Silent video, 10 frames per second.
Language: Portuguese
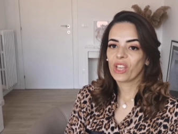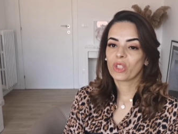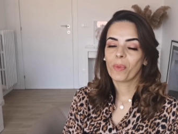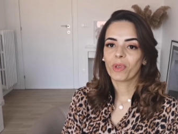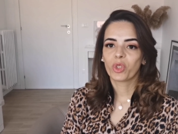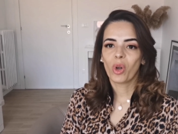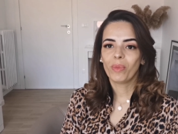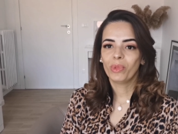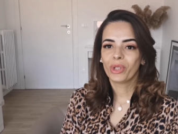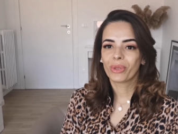Eu sou uma
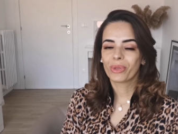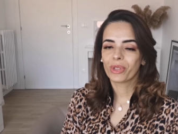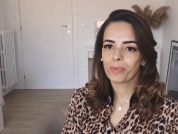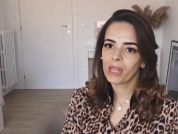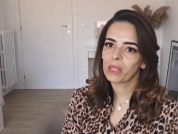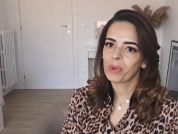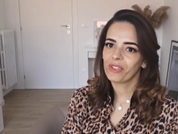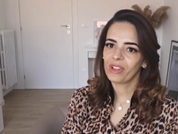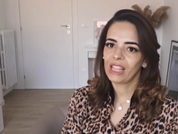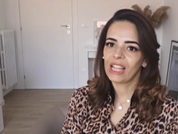pessoa muito suspeita
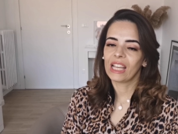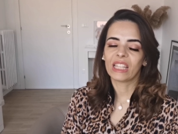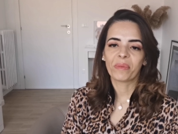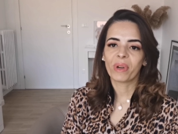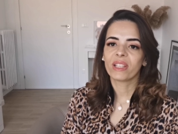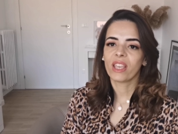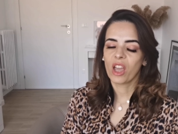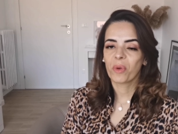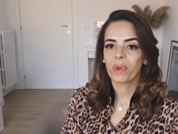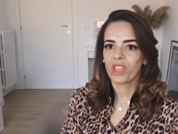para falar, né? Mas
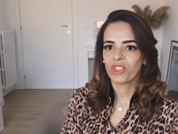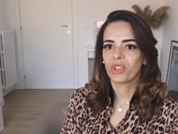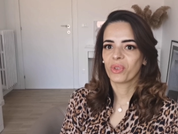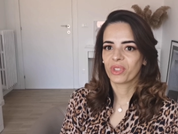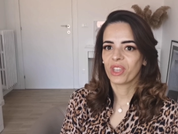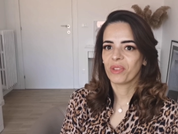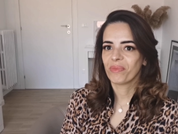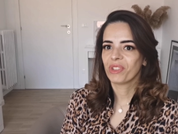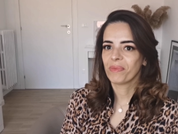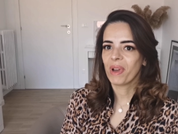realmente eu
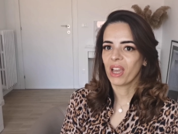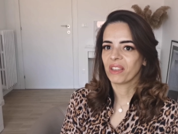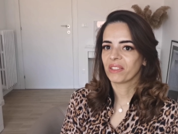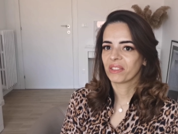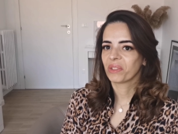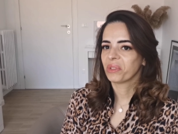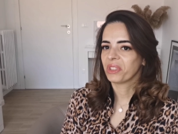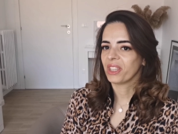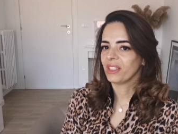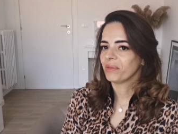gostei demais,
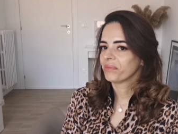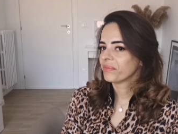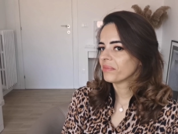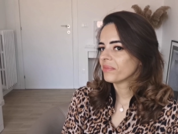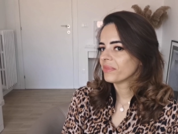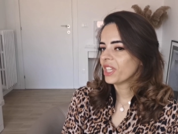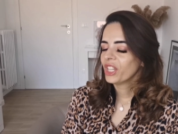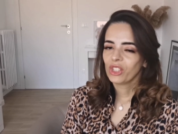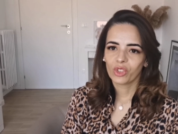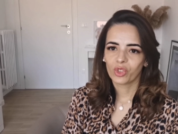gostei.
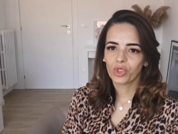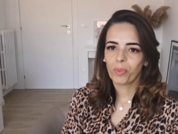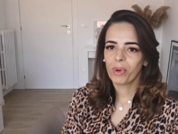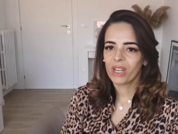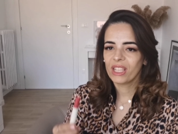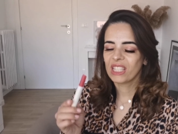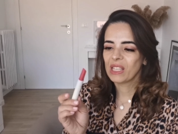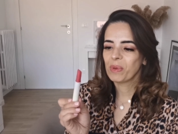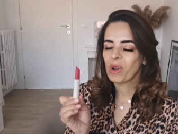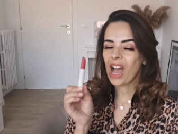
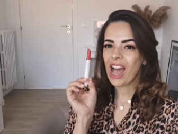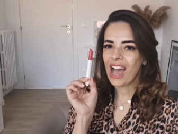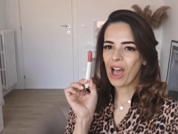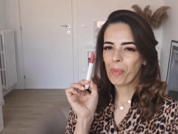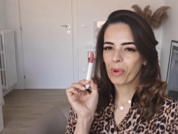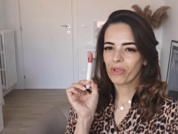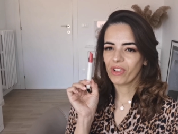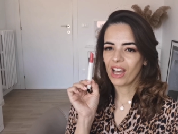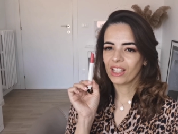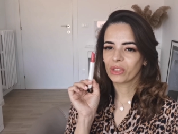Superíssimo,
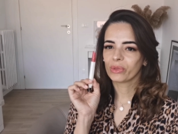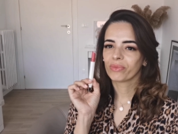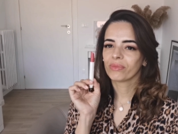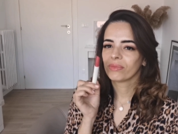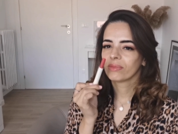aprovado.